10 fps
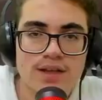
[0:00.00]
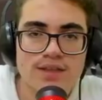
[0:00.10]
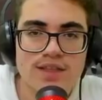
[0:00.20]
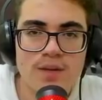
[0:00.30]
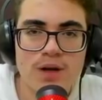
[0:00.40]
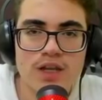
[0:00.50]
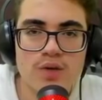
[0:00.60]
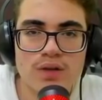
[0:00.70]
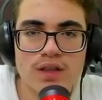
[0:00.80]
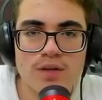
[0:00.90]
السلام عليكم
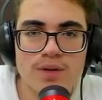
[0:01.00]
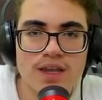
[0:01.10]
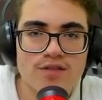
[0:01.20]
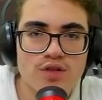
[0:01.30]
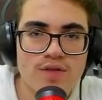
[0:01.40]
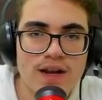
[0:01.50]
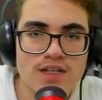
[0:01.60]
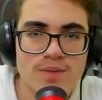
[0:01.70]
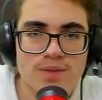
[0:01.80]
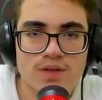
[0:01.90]
ورحمة الله وبركاته كل الحال
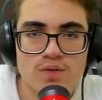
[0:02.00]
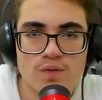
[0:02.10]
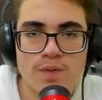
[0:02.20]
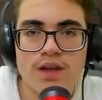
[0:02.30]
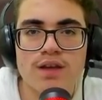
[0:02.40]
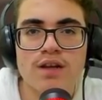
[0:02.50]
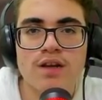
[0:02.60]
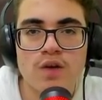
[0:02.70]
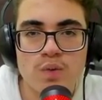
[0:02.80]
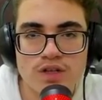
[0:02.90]
شباب تكونوا بخير
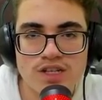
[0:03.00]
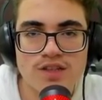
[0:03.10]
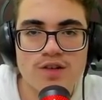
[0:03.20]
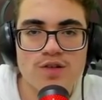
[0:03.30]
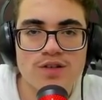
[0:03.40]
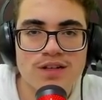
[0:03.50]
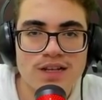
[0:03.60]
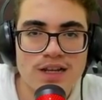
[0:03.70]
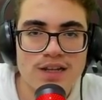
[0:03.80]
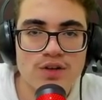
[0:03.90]
ورجعت لكم
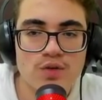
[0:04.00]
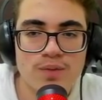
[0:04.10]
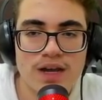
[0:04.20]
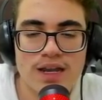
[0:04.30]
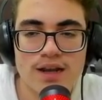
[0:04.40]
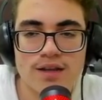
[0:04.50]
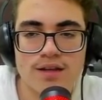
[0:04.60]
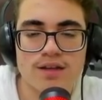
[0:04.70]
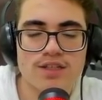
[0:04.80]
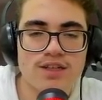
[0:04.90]
اليوم
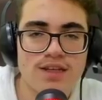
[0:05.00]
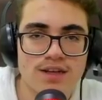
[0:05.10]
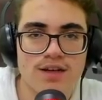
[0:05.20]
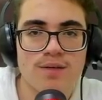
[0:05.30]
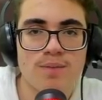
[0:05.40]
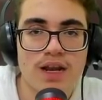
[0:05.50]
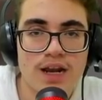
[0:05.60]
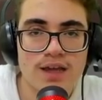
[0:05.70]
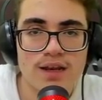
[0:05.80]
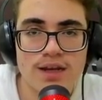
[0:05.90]
بحلقة جديدة
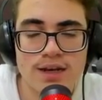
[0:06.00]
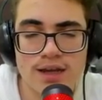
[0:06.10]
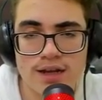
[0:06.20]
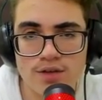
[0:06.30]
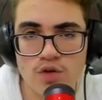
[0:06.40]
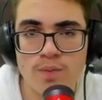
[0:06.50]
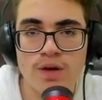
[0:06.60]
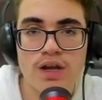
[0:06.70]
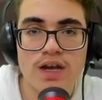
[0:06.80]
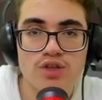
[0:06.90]
بالحلقة اللي عندناها اليوم
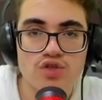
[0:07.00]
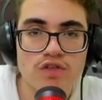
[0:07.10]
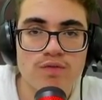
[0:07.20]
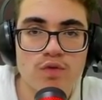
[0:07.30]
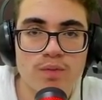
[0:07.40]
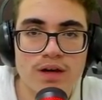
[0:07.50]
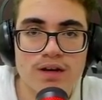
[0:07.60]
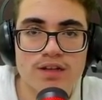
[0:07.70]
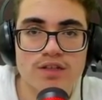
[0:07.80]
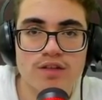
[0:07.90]
حنشوف
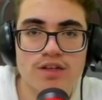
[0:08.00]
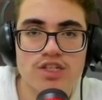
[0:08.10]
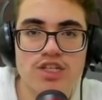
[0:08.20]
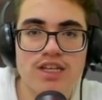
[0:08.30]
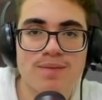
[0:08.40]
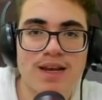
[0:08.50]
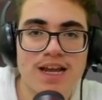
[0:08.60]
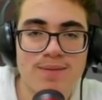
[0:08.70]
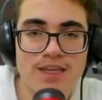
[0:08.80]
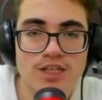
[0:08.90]
مباراة شطرنجية
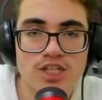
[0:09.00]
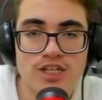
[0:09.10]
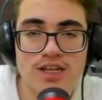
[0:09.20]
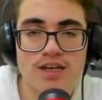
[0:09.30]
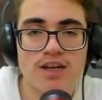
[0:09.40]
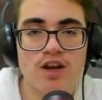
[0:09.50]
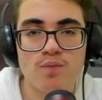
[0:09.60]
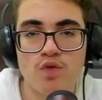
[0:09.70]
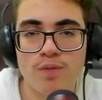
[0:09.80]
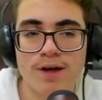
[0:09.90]
ملحمية جدا
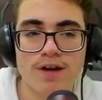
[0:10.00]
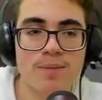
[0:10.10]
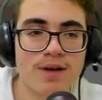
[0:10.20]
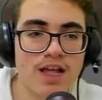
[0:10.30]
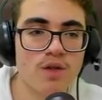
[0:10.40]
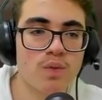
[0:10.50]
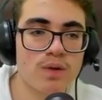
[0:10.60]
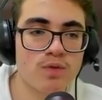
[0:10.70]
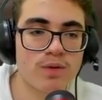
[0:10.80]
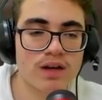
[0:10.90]
مباراة من أقوى
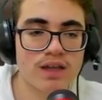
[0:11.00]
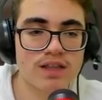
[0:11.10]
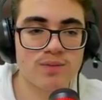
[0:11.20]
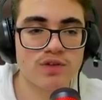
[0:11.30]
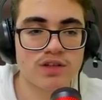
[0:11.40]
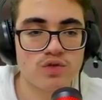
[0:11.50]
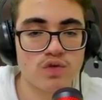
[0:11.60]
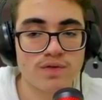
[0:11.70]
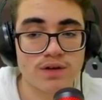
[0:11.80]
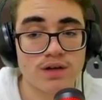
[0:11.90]
المباريات اللي ممكن
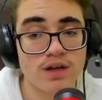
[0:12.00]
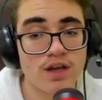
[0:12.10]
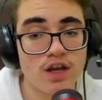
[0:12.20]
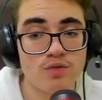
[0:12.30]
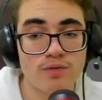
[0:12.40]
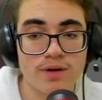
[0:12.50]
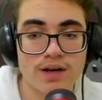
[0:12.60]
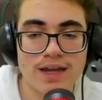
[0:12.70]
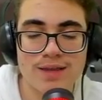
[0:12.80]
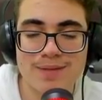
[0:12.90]
نشوفها
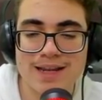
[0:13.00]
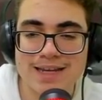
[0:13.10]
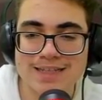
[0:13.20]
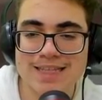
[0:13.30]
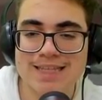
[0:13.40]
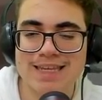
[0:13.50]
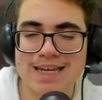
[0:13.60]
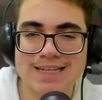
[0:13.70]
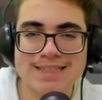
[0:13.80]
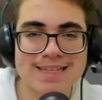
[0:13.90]
المباراة هي مليانة
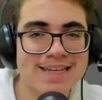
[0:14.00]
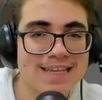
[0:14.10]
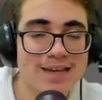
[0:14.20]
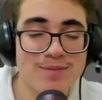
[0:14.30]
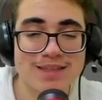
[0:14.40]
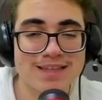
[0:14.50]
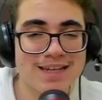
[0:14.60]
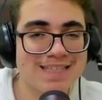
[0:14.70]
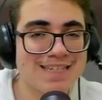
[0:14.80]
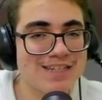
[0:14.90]
تضحيات
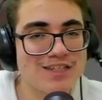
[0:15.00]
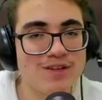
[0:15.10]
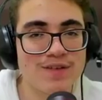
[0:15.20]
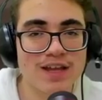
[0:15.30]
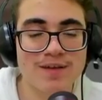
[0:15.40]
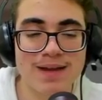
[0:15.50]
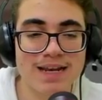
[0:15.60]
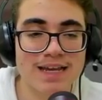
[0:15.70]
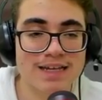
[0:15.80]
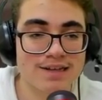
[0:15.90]
جامبيتات شي فخم على
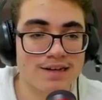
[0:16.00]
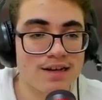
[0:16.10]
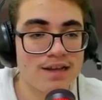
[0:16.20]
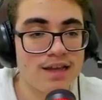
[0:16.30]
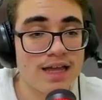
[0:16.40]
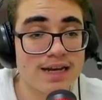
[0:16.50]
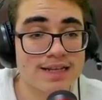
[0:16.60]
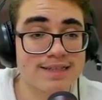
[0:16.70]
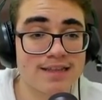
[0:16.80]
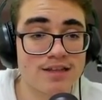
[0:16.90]
الآخر
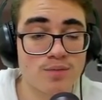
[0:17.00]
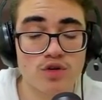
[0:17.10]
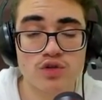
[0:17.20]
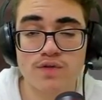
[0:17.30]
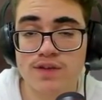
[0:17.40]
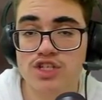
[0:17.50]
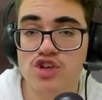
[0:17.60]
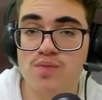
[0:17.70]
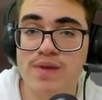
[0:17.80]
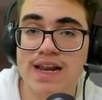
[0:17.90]
ألكسندر موروزوفيتش
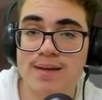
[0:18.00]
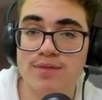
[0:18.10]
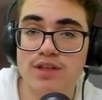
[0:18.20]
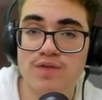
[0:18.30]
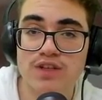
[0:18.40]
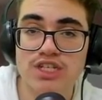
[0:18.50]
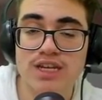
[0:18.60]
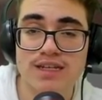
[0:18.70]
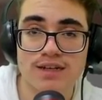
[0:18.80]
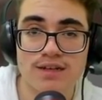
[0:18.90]
بيلعب ضد
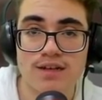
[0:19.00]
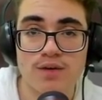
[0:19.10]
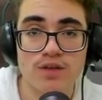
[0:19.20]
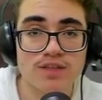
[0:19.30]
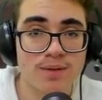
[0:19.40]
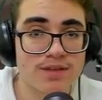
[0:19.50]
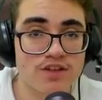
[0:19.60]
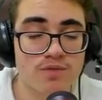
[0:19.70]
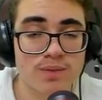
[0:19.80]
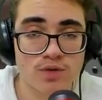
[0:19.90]
فيشي آنن لو أنت ما
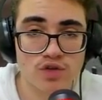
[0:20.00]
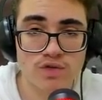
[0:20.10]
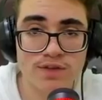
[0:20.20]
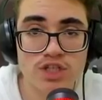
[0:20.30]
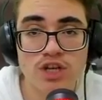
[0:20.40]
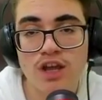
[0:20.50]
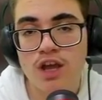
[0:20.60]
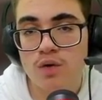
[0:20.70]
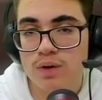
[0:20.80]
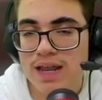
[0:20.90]
بتعرف من موروزوفيتش
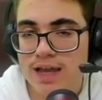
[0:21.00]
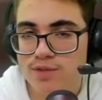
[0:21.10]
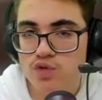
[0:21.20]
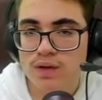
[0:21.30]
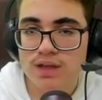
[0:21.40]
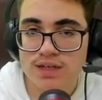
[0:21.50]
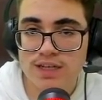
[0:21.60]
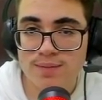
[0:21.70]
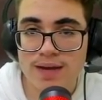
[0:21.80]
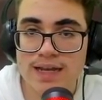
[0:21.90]
هو لاعب شوي
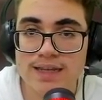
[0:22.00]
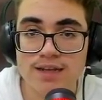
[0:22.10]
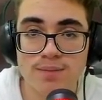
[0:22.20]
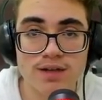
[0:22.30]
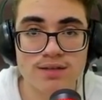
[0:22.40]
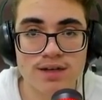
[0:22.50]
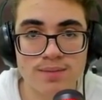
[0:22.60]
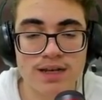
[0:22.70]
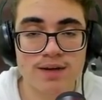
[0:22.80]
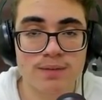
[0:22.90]
قديم حاليا ما كتير عم
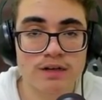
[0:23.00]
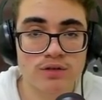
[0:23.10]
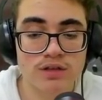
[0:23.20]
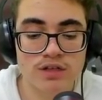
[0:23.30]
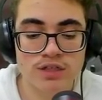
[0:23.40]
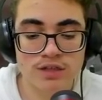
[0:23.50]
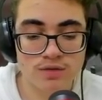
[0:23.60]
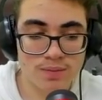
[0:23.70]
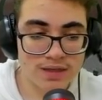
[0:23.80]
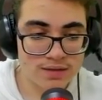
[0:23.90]
يلعب ما كتير نشيط
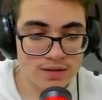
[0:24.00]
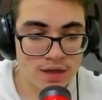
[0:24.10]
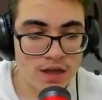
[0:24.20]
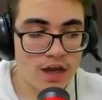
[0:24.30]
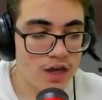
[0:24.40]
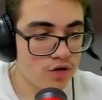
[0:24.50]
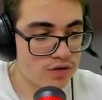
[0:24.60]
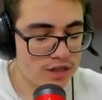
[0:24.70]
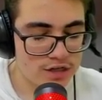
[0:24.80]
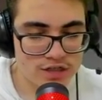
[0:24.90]
بس له
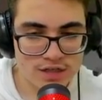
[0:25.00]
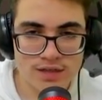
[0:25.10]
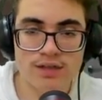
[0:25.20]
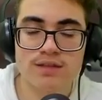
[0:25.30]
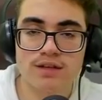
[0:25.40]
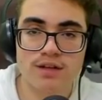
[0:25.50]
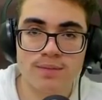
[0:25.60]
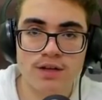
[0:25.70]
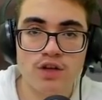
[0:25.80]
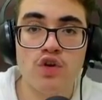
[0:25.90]
كتير إنجازات
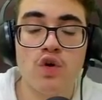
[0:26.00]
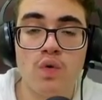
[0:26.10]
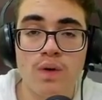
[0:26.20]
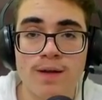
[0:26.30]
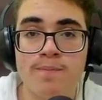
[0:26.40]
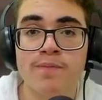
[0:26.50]
رهبة إنه هو